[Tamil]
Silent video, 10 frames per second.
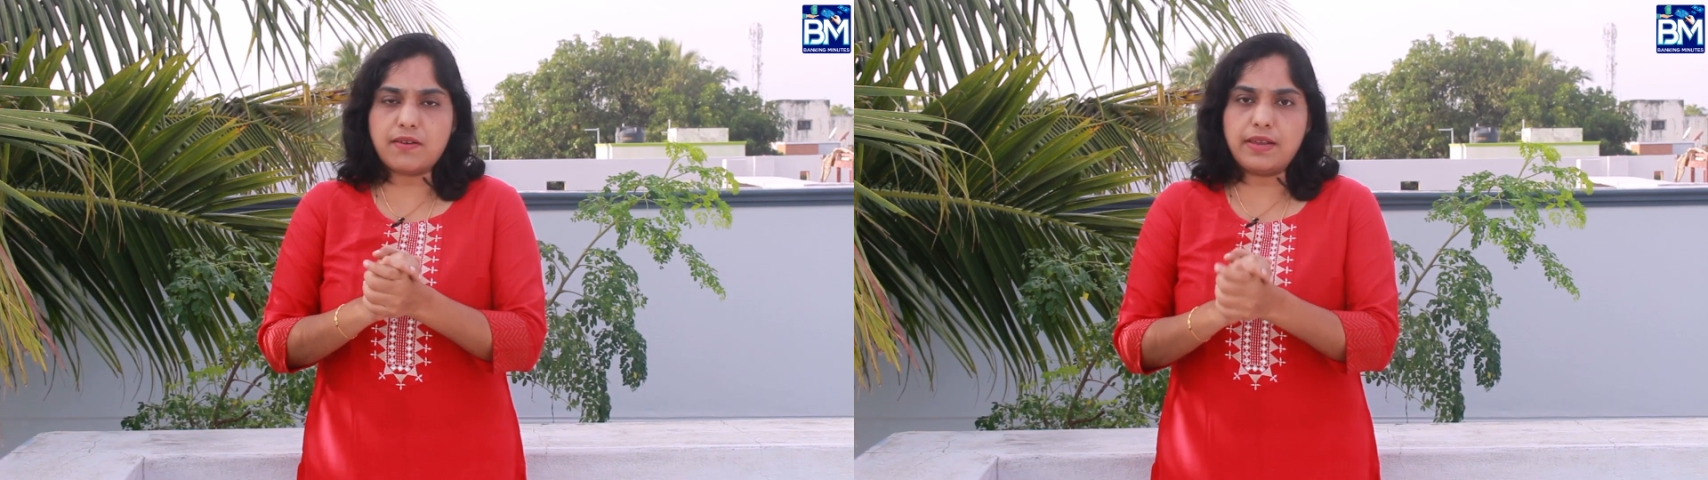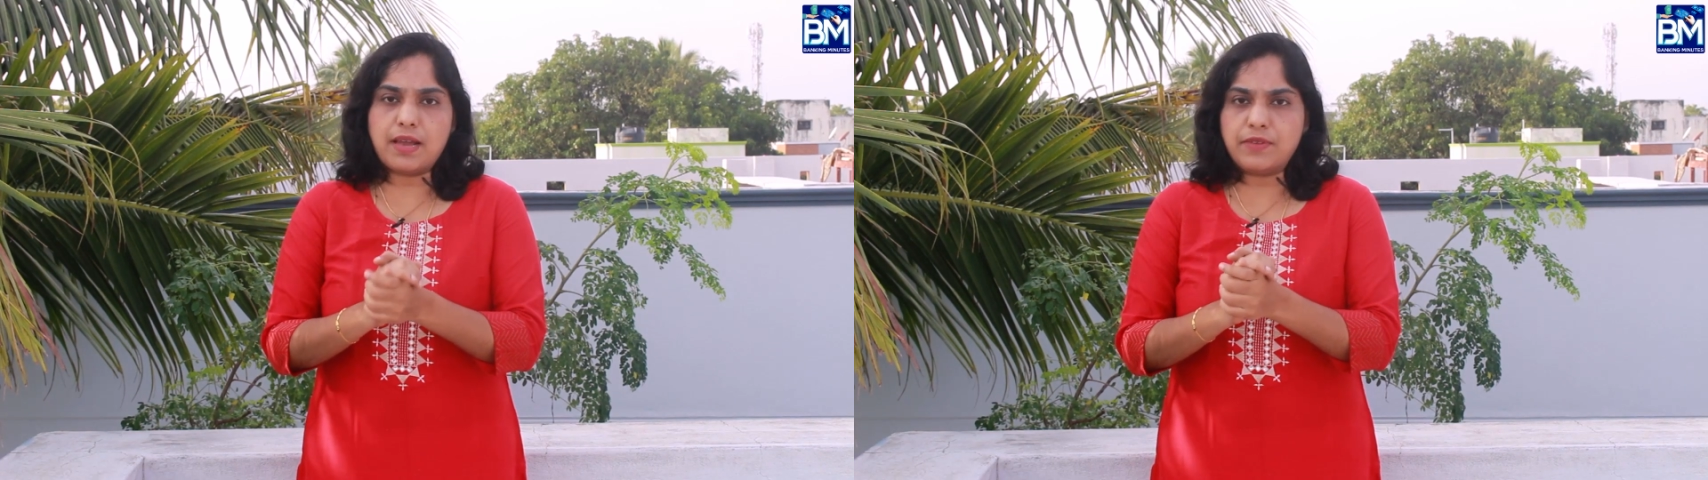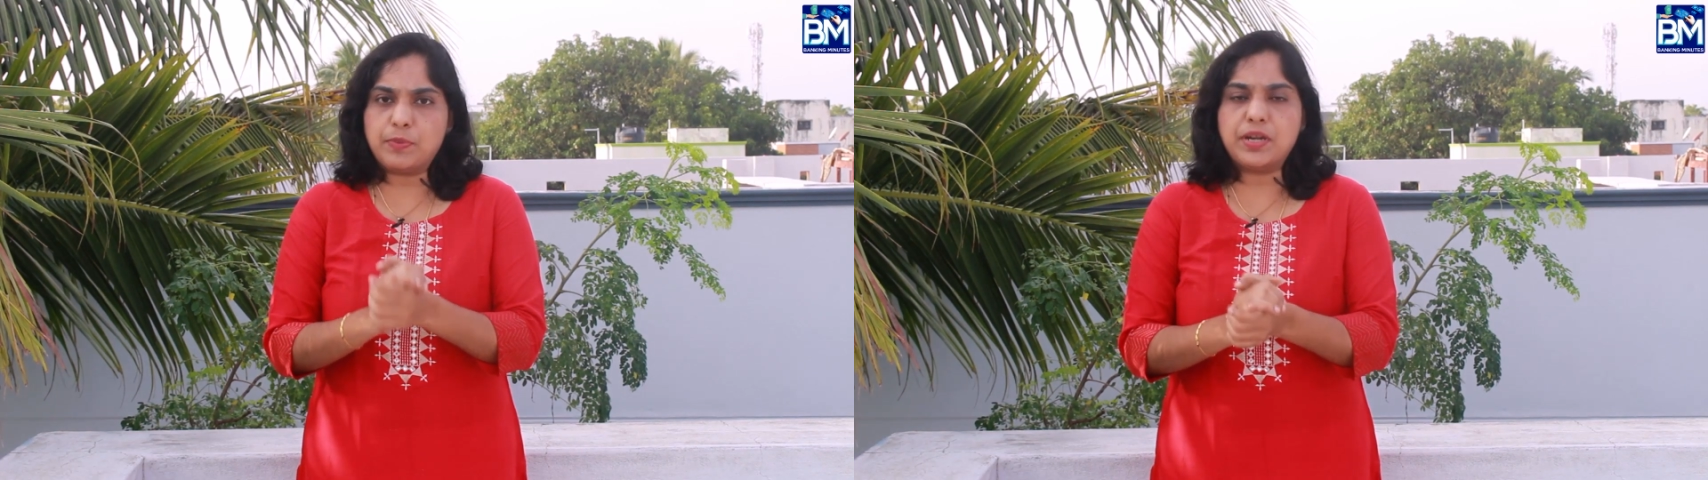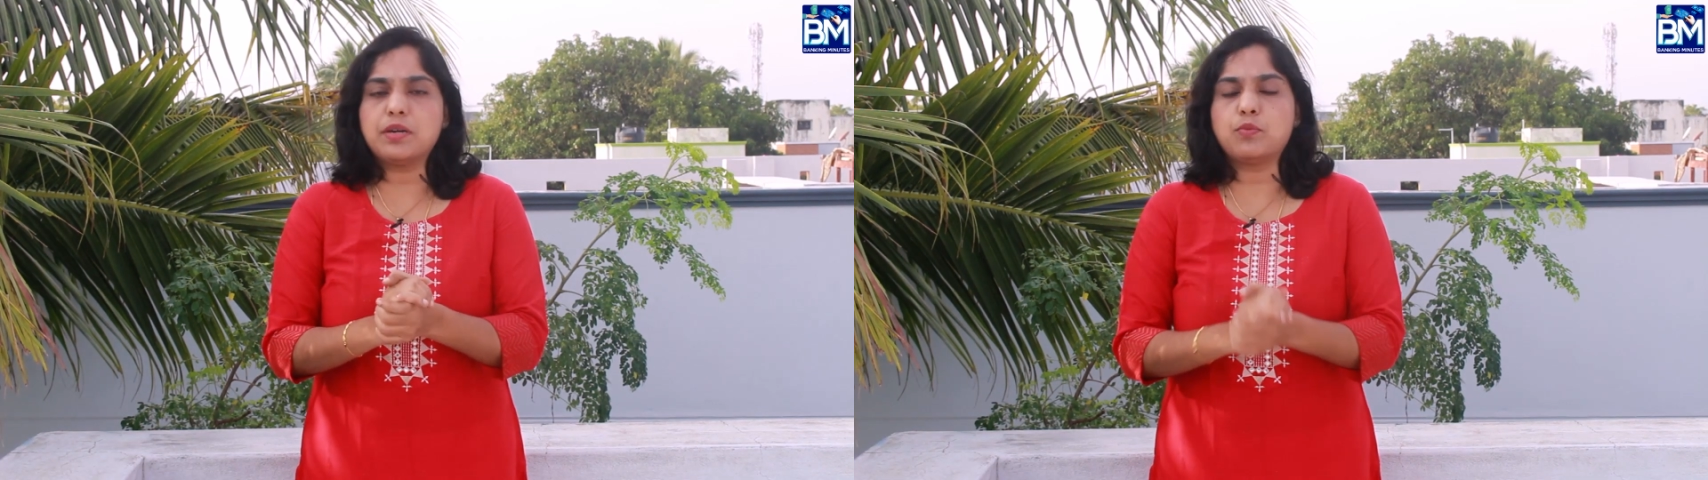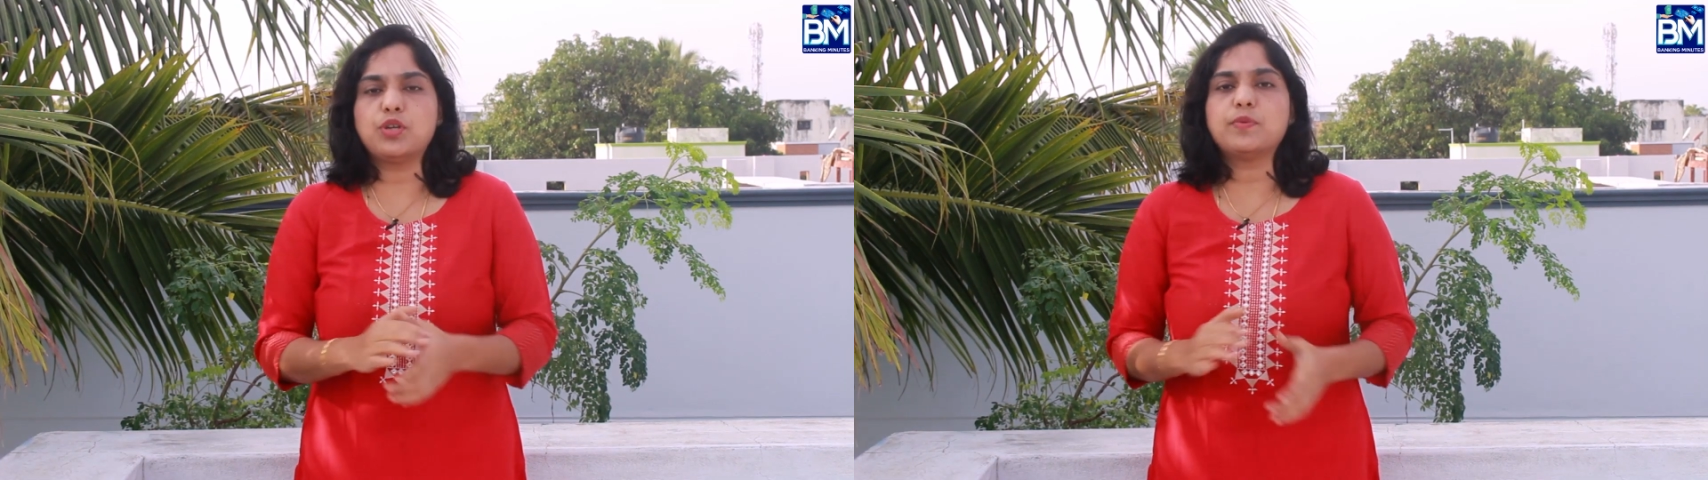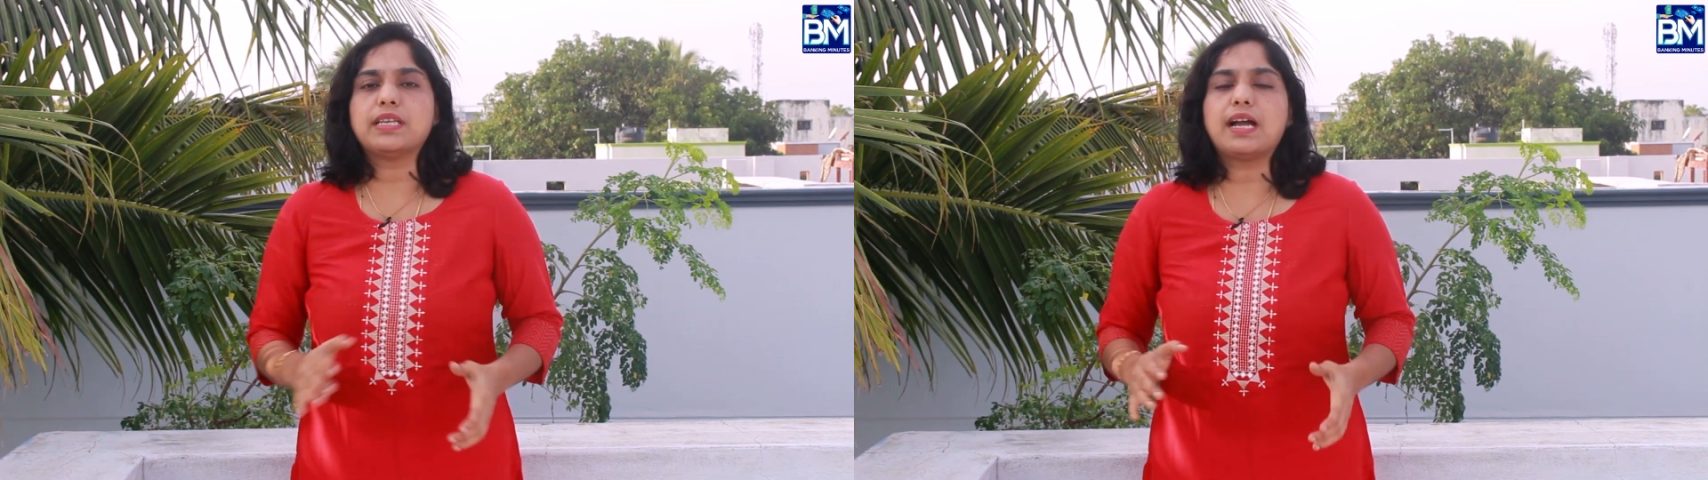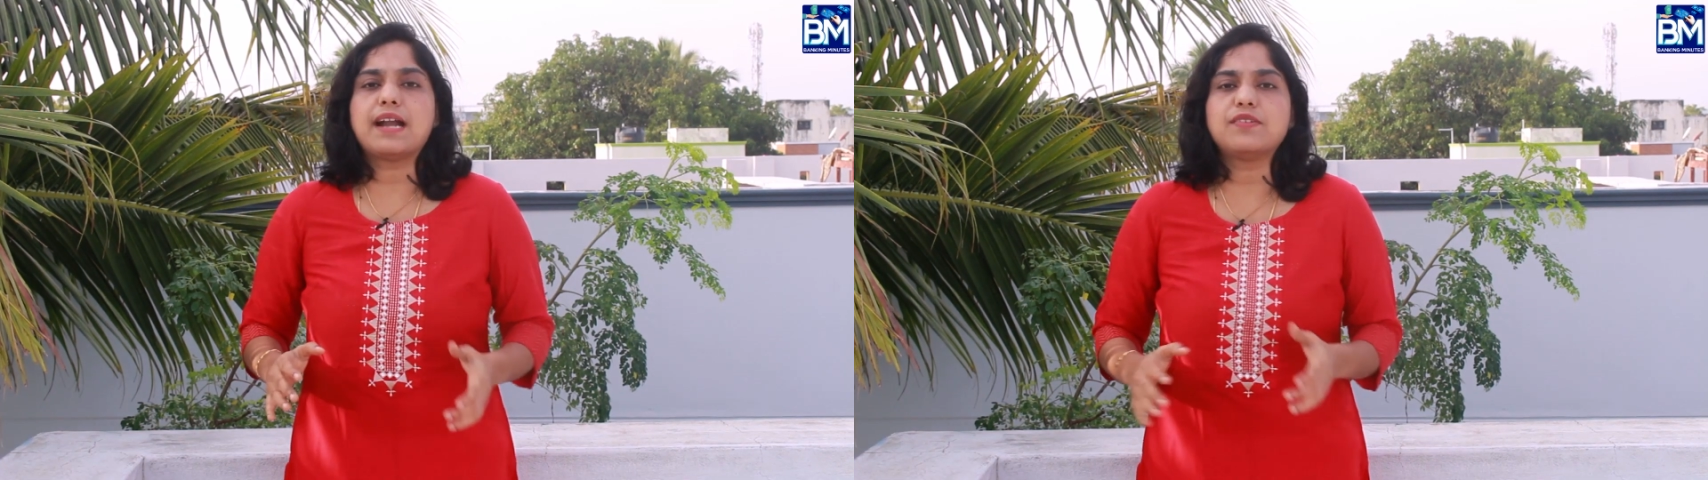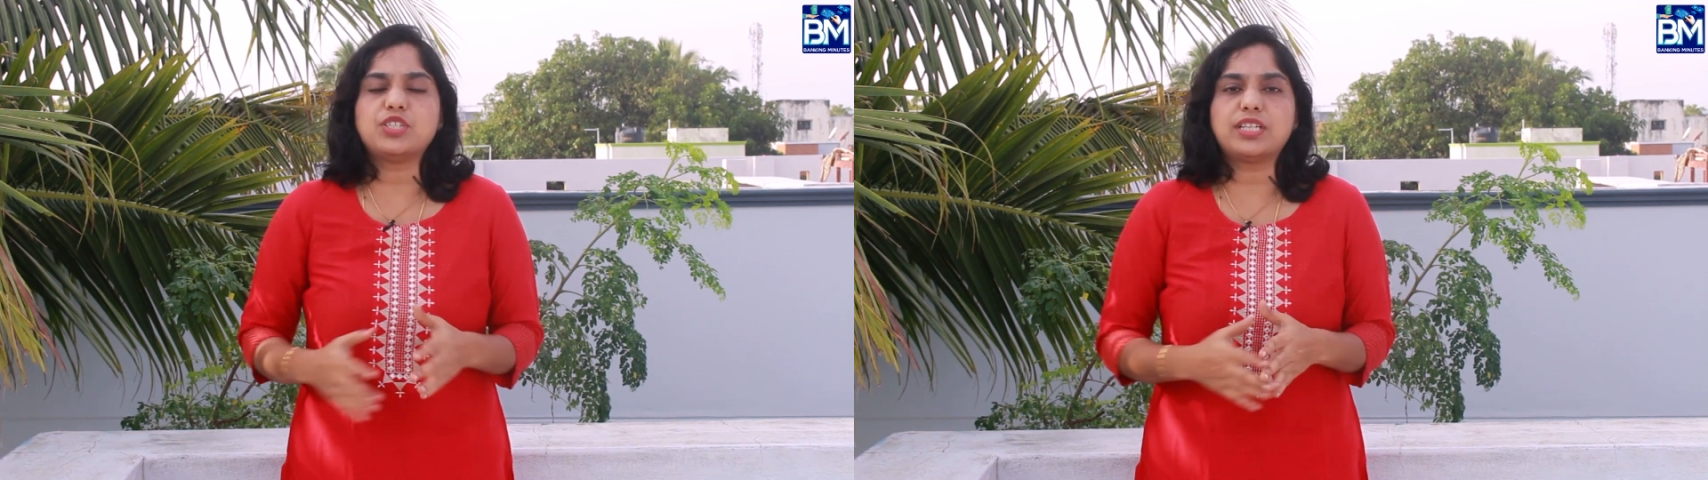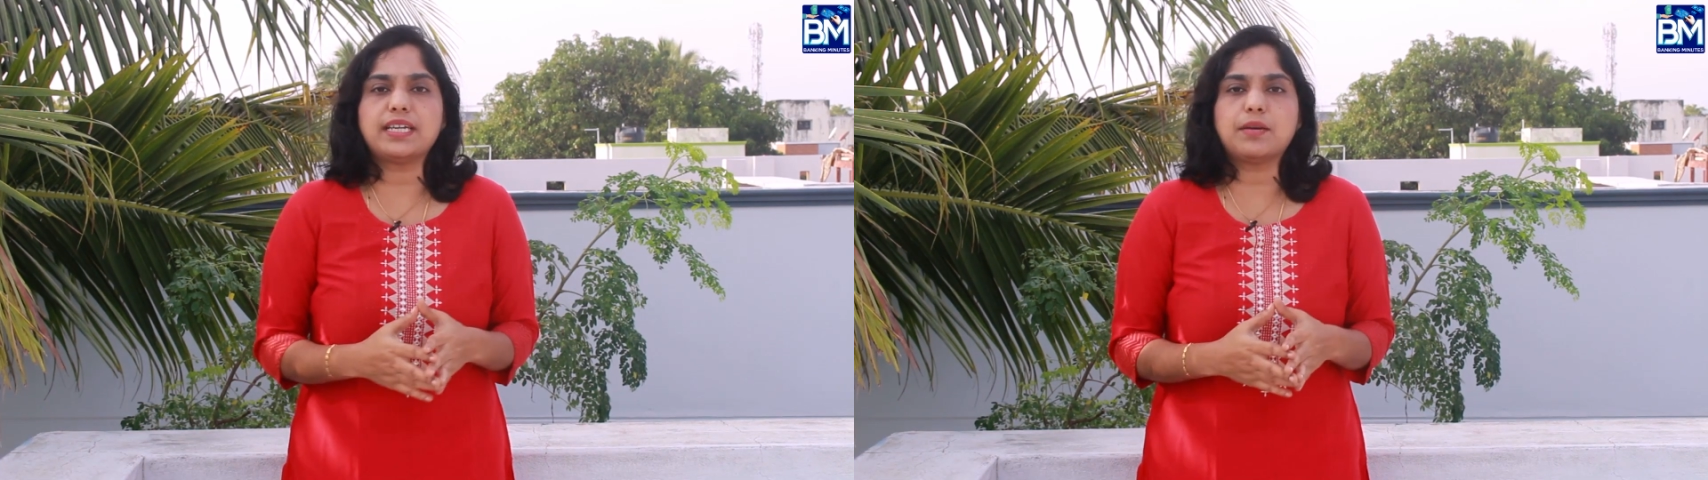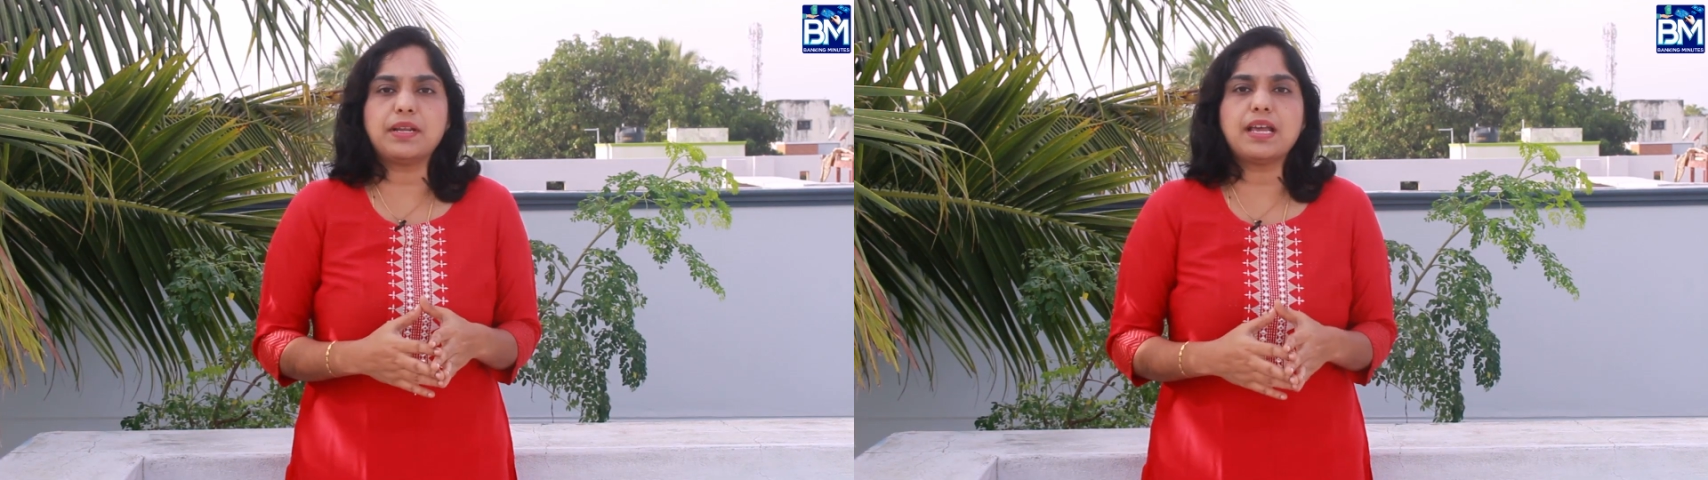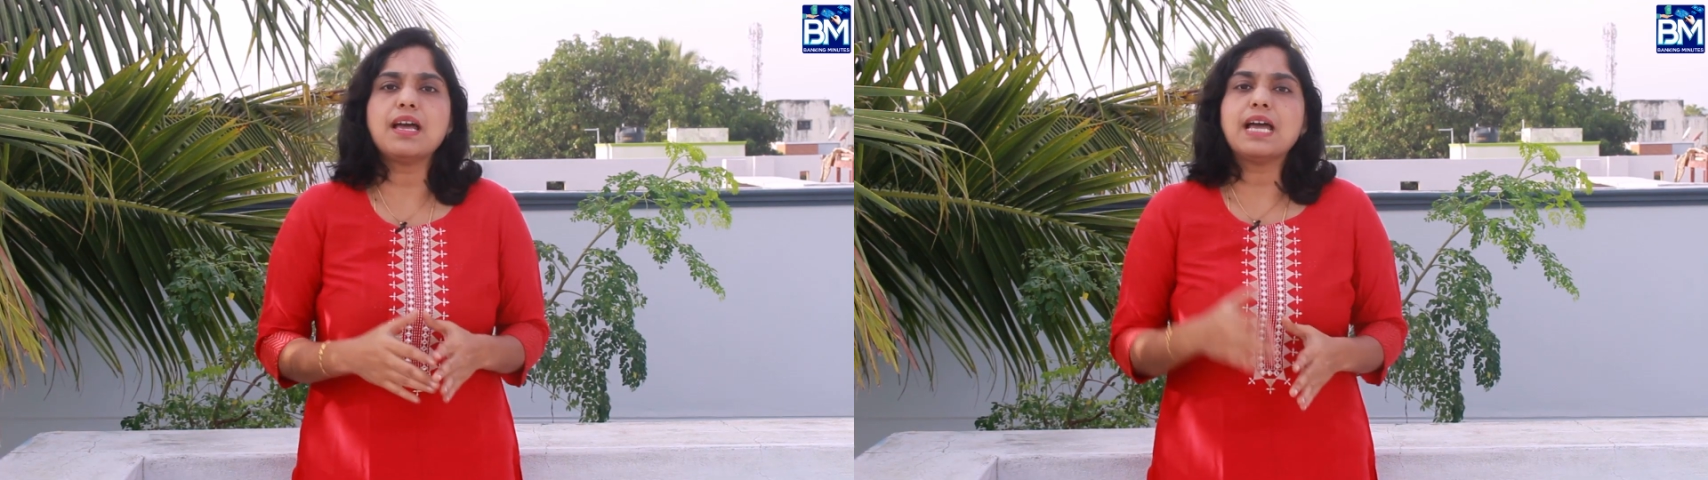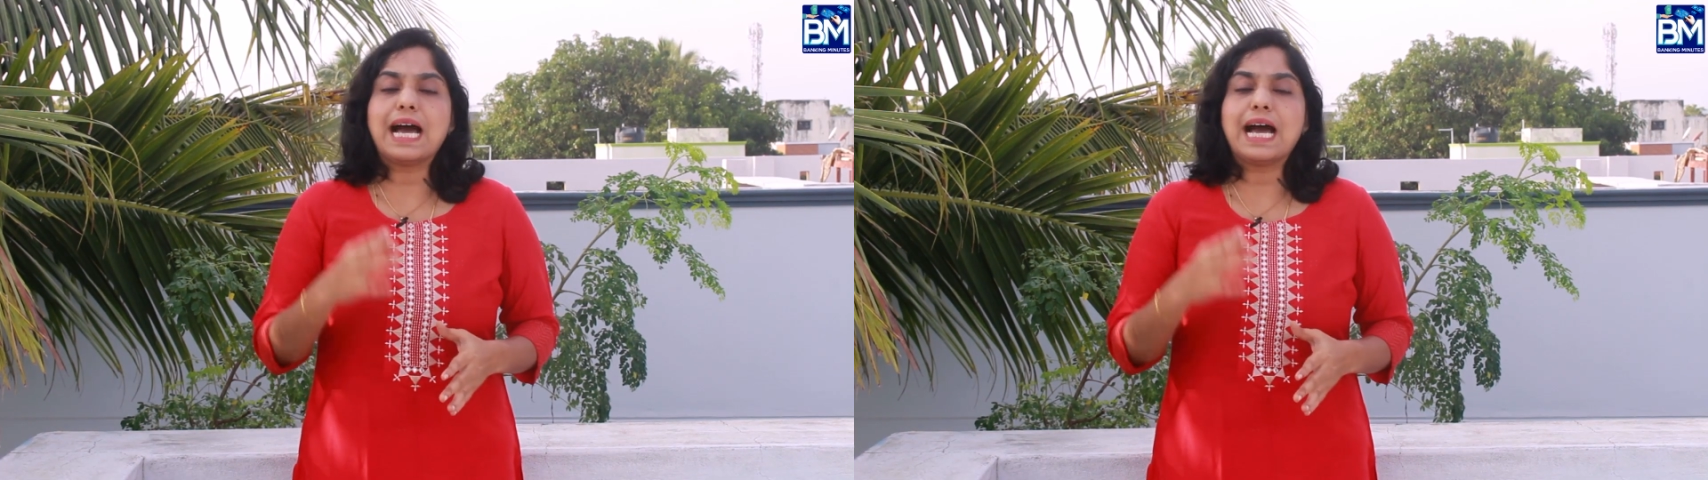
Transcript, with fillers: அவை அவைல் பண்ணிக்க முடியும் இந்த கார்டு வச்சுருந்தீங்க அப்படின்னா